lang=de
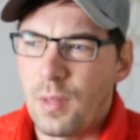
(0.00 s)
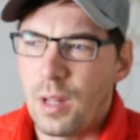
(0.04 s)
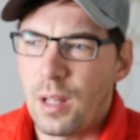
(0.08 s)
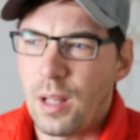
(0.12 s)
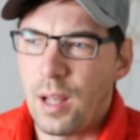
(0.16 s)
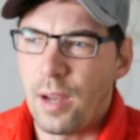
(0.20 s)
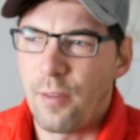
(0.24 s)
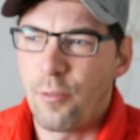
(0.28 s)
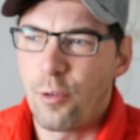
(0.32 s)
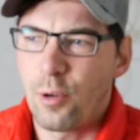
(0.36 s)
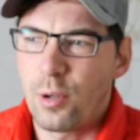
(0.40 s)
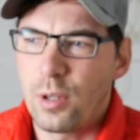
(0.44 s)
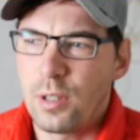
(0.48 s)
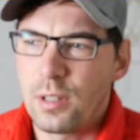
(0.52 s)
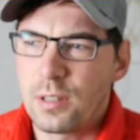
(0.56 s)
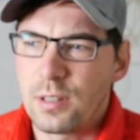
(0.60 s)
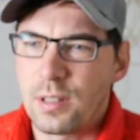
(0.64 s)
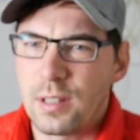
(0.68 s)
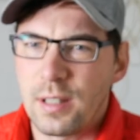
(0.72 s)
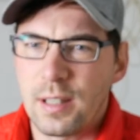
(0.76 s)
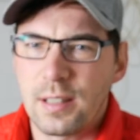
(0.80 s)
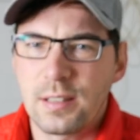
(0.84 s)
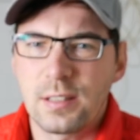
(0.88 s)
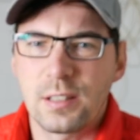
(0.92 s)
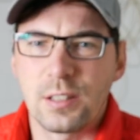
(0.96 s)
ja wirklich
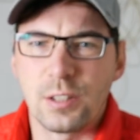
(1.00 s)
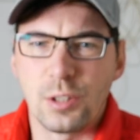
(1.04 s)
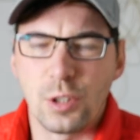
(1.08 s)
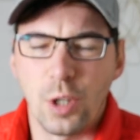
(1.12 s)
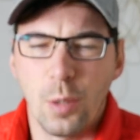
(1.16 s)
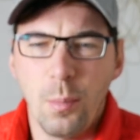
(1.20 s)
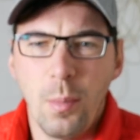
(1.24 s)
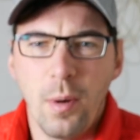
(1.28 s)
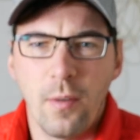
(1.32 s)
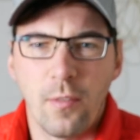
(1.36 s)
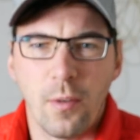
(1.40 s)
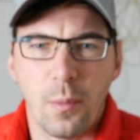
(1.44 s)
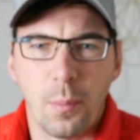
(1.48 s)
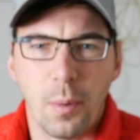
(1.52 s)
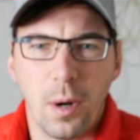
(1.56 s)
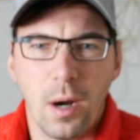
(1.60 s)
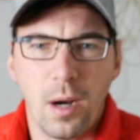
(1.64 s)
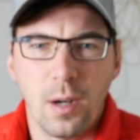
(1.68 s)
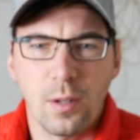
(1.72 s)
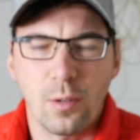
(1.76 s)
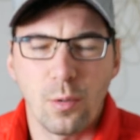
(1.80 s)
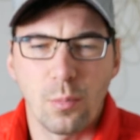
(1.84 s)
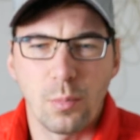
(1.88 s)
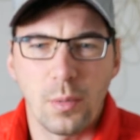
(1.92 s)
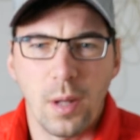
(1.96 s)
den ganzen Sommer
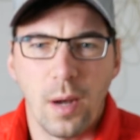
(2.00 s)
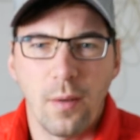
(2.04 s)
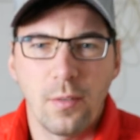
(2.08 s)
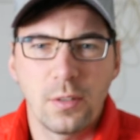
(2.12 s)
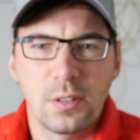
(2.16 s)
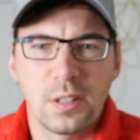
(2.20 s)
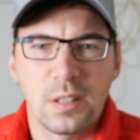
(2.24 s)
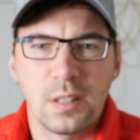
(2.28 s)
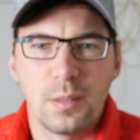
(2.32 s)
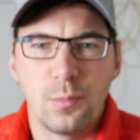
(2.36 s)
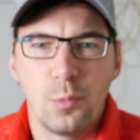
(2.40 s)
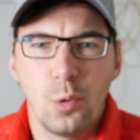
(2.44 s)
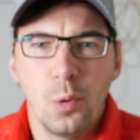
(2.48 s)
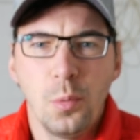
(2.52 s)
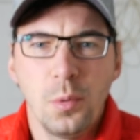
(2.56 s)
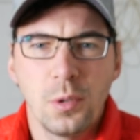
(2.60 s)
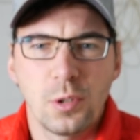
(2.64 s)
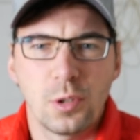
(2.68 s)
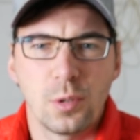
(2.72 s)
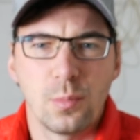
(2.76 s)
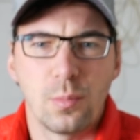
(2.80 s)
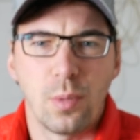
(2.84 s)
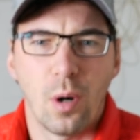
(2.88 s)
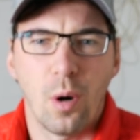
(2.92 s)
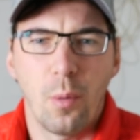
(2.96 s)
verbracht, um David seine Möbel
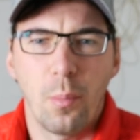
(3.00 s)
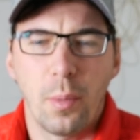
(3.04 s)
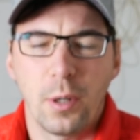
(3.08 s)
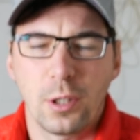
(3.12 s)
zu bauen.